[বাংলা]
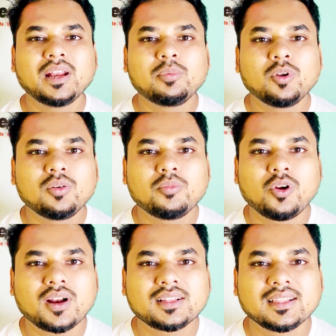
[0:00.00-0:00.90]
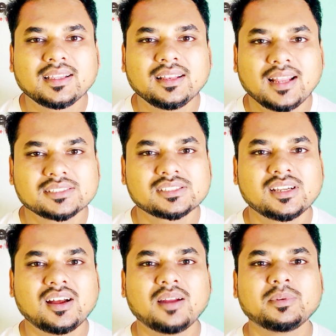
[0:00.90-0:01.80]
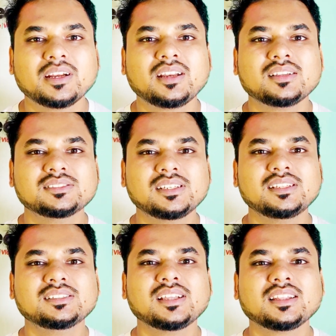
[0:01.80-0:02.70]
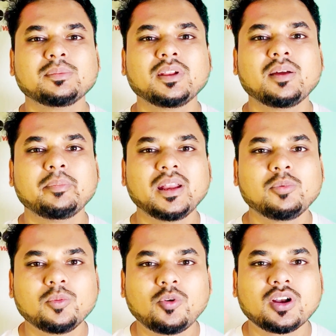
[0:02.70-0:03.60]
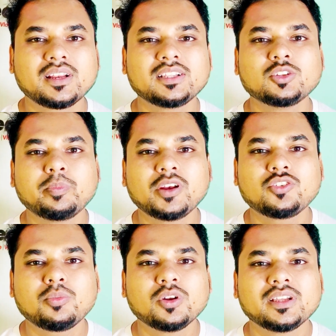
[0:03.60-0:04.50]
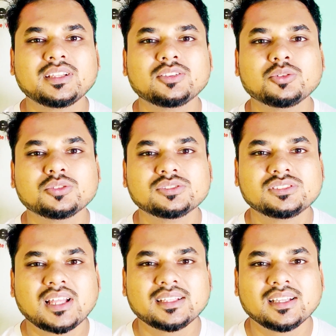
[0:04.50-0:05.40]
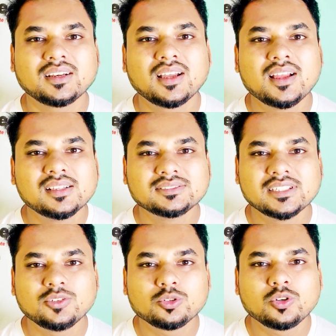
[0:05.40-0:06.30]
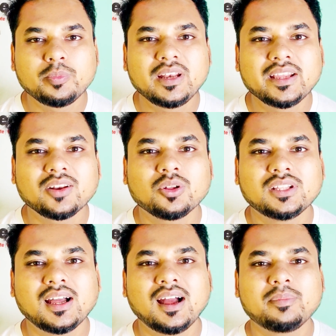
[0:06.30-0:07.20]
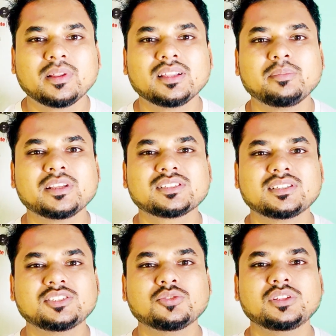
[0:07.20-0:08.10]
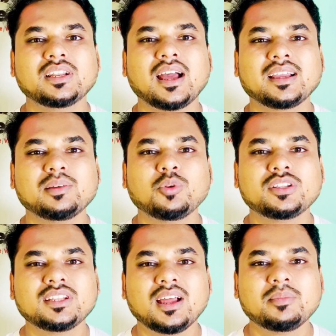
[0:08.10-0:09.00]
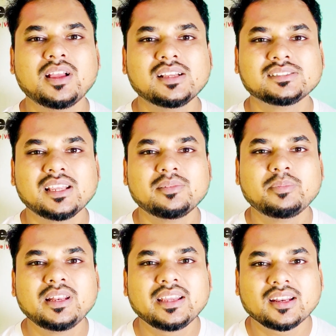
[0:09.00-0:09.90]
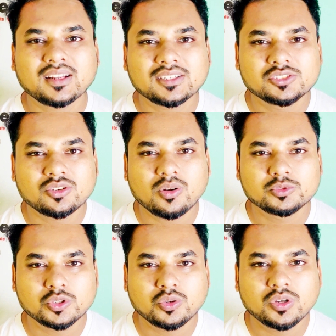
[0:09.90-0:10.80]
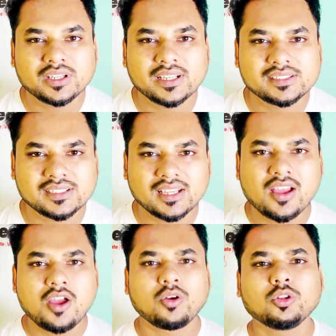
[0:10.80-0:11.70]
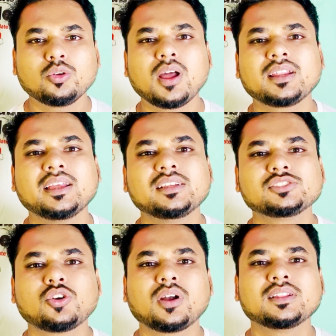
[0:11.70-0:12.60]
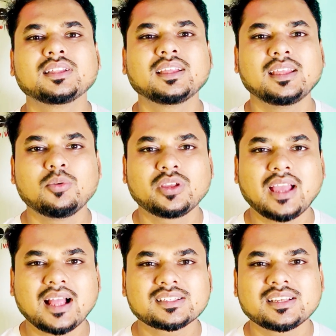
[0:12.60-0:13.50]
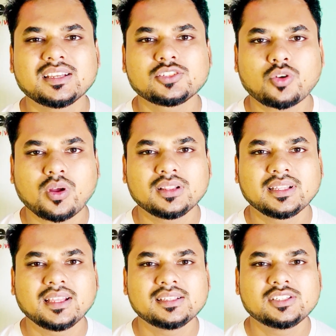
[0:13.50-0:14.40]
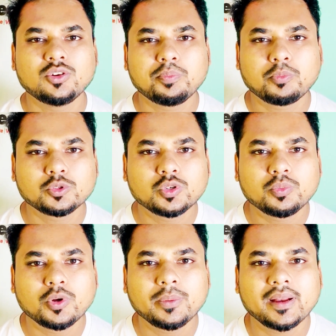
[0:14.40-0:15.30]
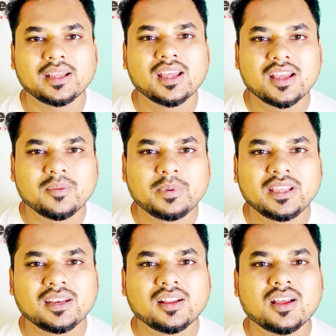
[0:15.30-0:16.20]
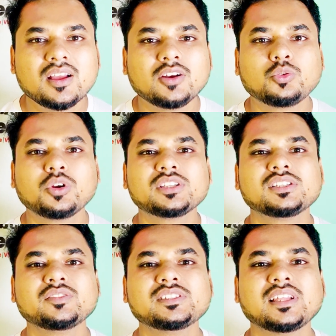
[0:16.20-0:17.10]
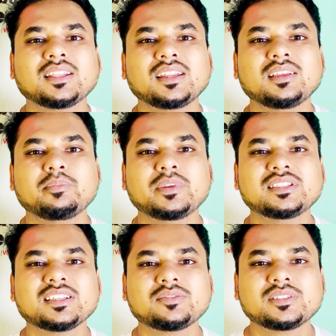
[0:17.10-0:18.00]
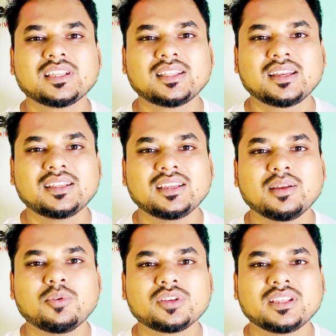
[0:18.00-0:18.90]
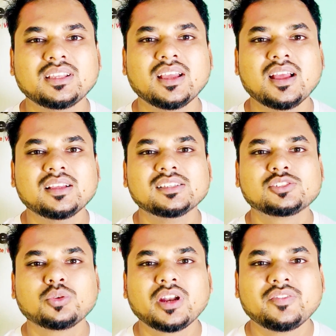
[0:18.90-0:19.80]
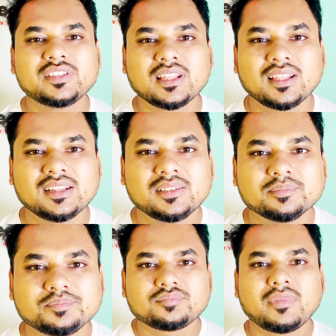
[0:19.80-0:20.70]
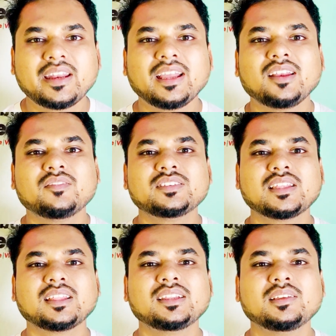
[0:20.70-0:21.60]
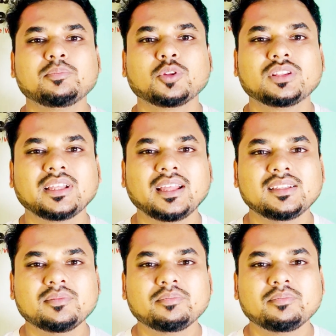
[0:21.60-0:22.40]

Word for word: বেনাপোল বর্ডার থেকে লাস্ট আপডেট যেটি জানতে পারলাম বেনাপোল বর্ডারে কিন্তু পেট্রোপোলে কিন্তু তাদের যে নতুন বিল্ডিংয়ের কথা আপনাদের বেশ কিছু দিন আগে বলেছিলাম সেই বিল্ডিংয়ের কার্যক্রম শুরু হয়ে গিয়েছে গতকালকে সকাল থেকে এবং কি আজকে সকাল থেকেই ছিল প্রচুর পরিমাণে ভিড় ট্যুরিস্ট ভিসাধারী বিজনেস ভিসাধারী এবং কি স্টুডেন্ট ভিসাধারী মেডিকেল ভিসাধারী প্রত্যেকেই